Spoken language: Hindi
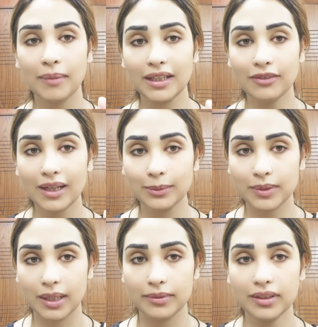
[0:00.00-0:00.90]
मेटिफाइंग
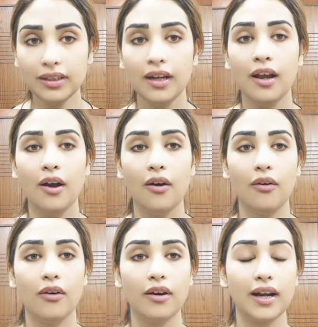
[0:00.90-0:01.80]
प्राइमर
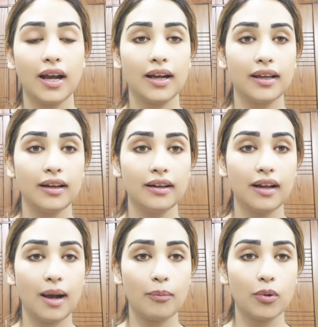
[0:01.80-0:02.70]
और
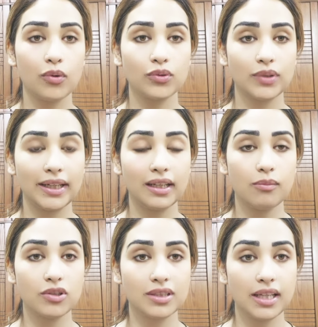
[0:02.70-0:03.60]
अगर आप लोगों को स्वेटिंग
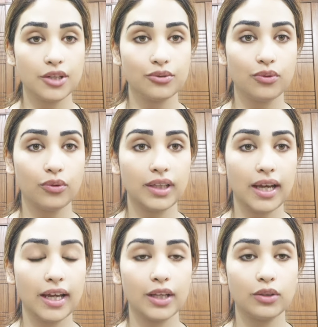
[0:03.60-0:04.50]
का बहुत ज़्यादा इशू होता
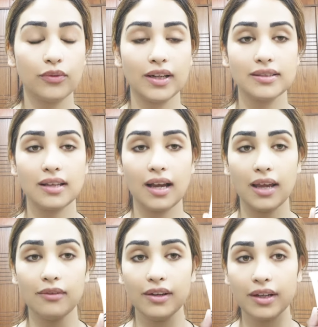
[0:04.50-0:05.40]
है तो फ्रेंड्स
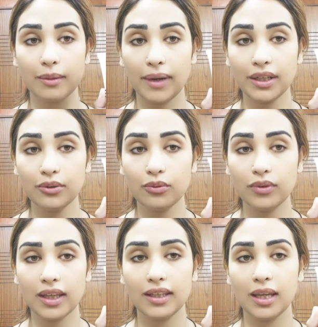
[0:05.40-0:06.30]
आई विल रिकमेंड यू
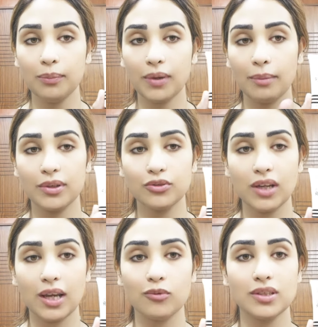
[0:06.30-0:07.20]
कि ये प्राइमर जो
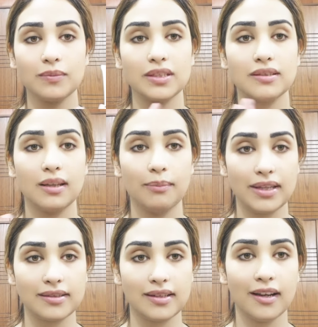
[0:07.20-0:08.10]
है वो सबसे ज़्यादा
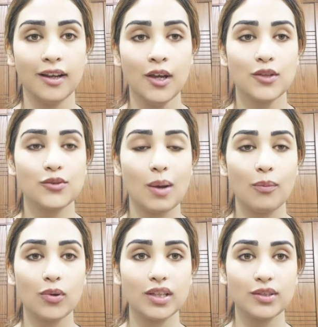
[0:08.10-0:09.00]
बेस्ट है सो so,
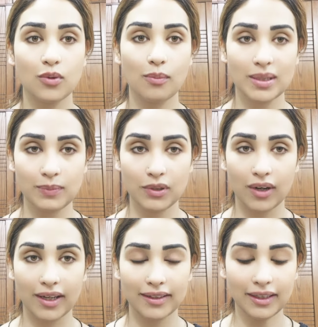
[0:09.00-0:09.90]
आप लोग इसको मस्ट भी
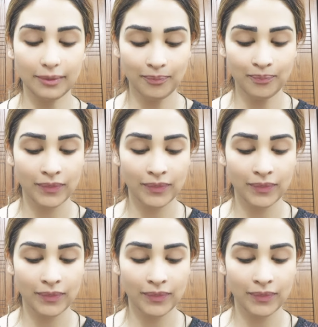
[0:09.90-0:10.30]
ट्राई करें